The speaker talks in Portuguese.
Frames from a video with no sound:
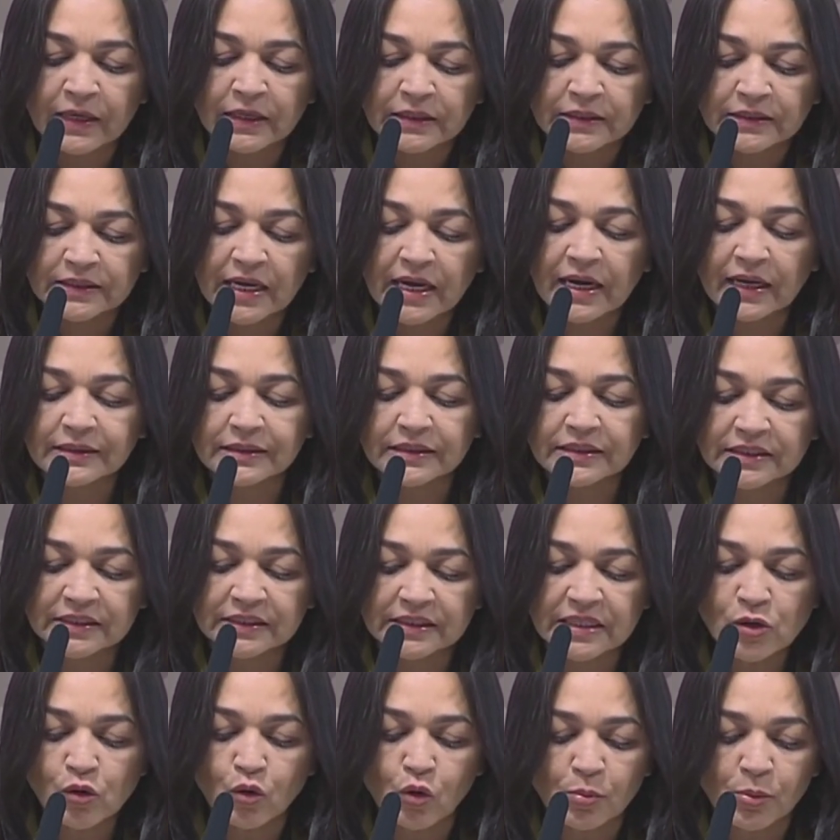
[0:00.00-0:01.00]
cerca de
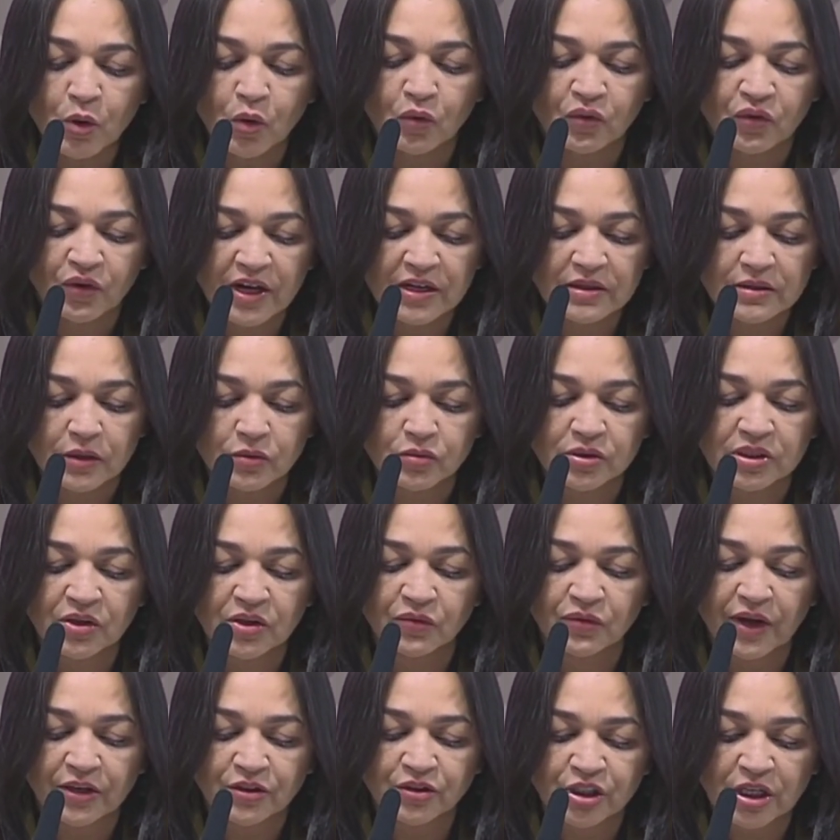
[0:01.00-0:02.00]
5 mil vândalos
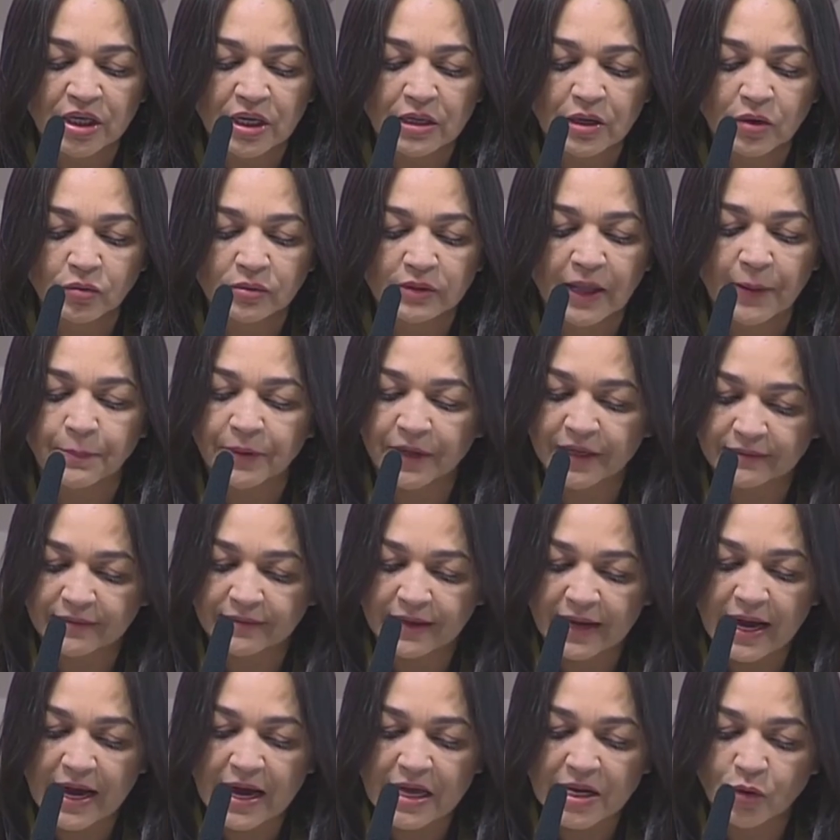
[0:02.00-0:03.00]
invadiram,
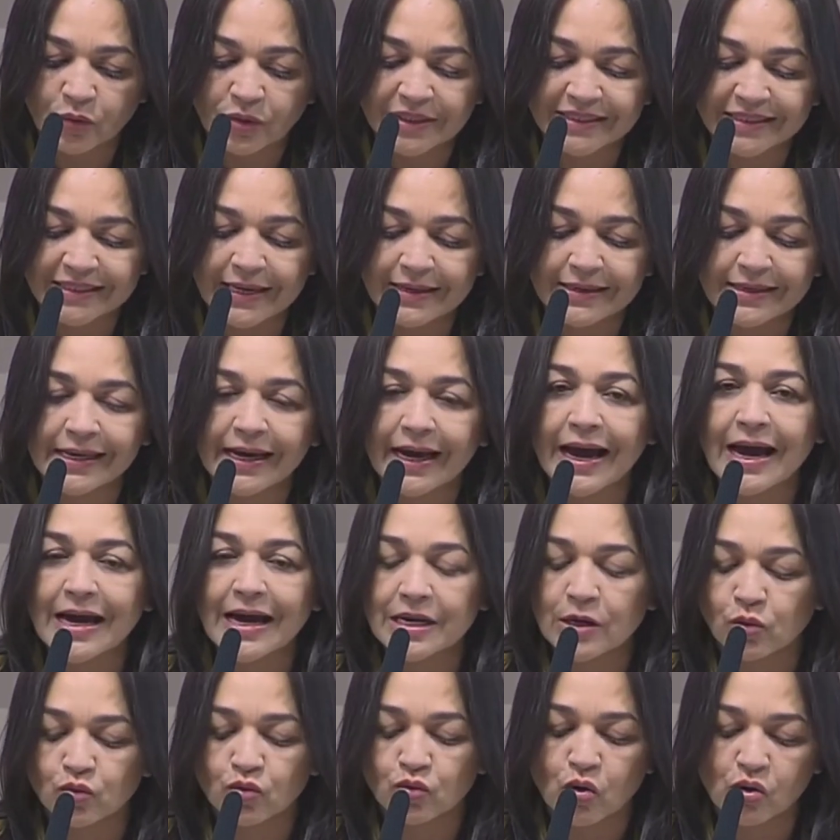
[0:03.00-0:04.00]
depredaram e
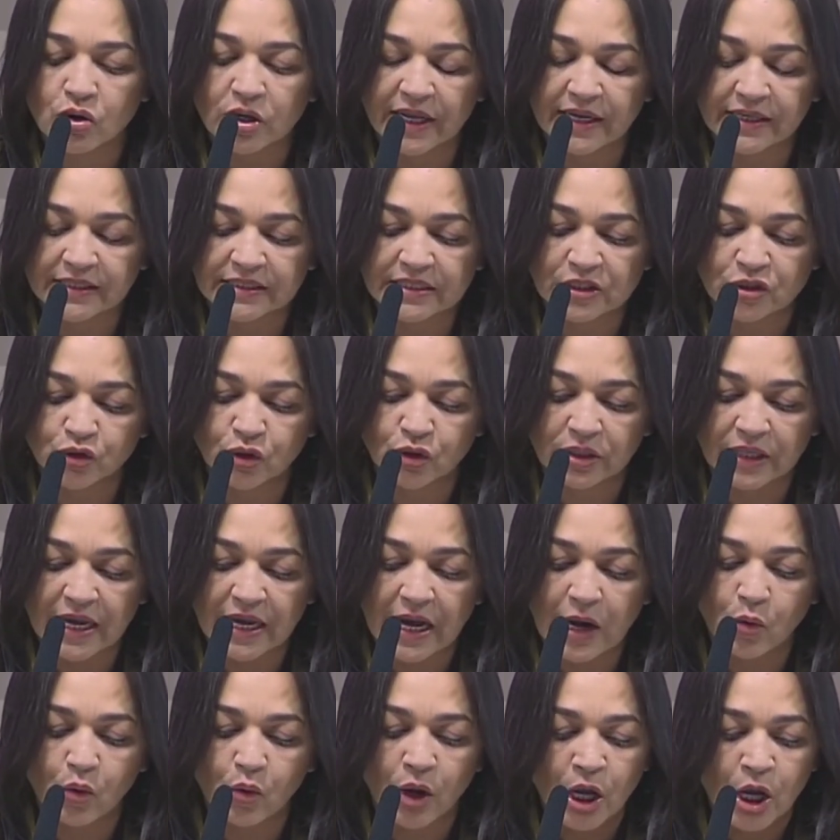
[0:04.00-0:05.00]
saquearam o Congresso
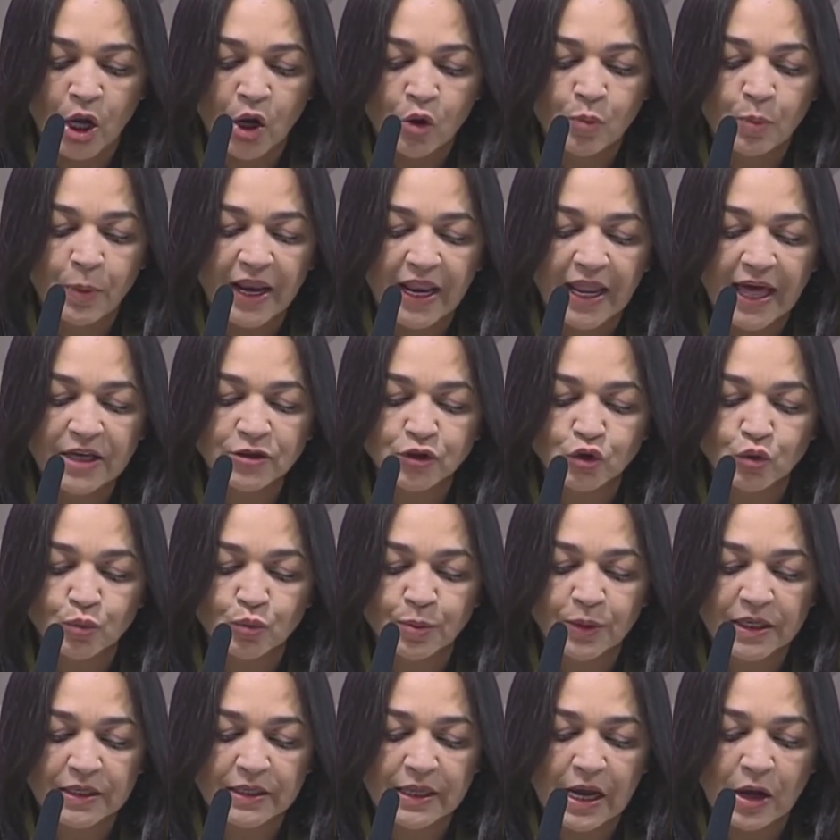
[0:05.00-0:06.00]
Nacional, o Palácio do
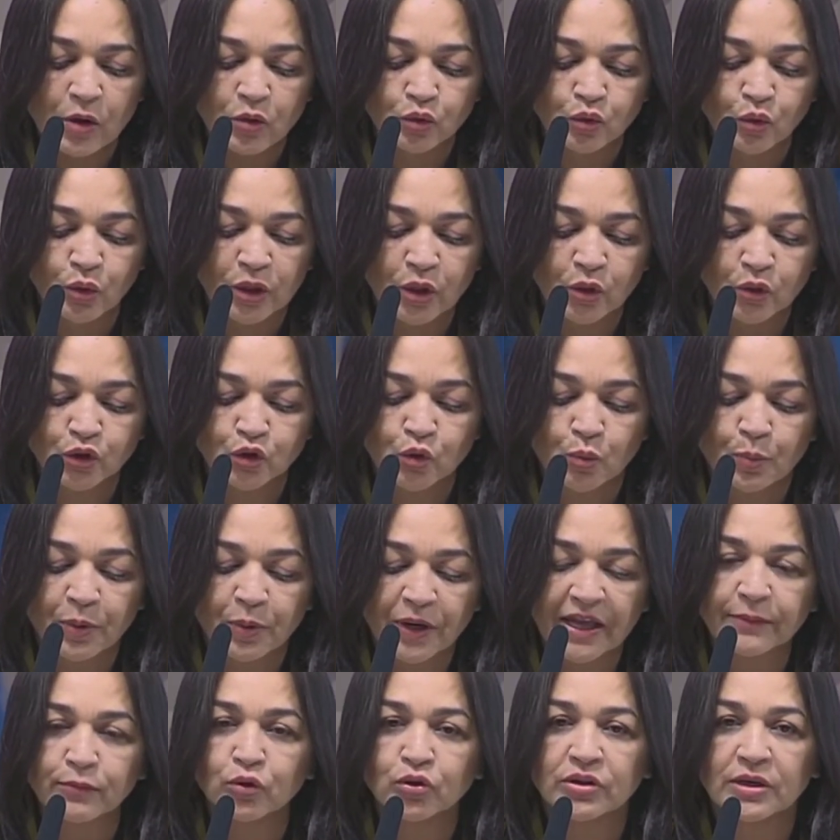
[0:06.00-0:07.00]
Planalto e o
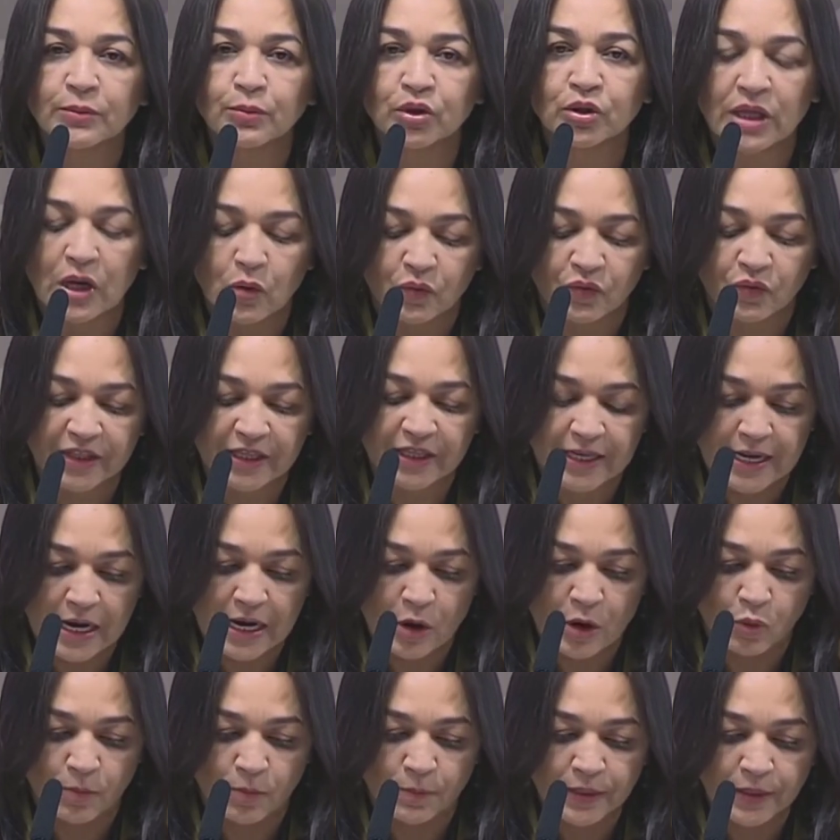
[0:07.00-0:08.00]
Supremo Tribunal
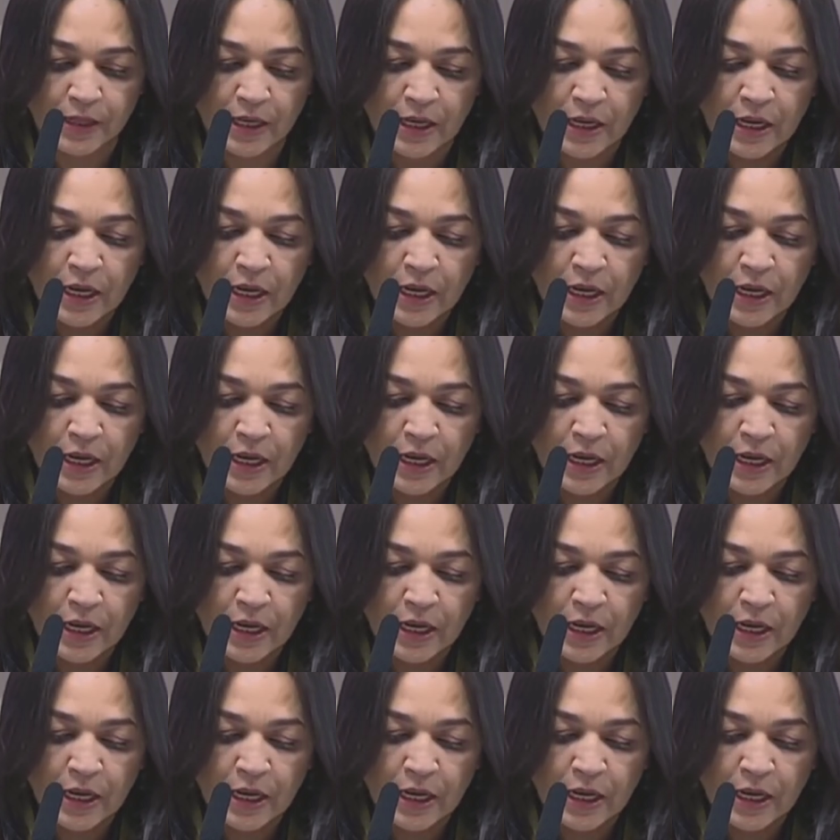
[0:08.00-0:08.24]
Federal.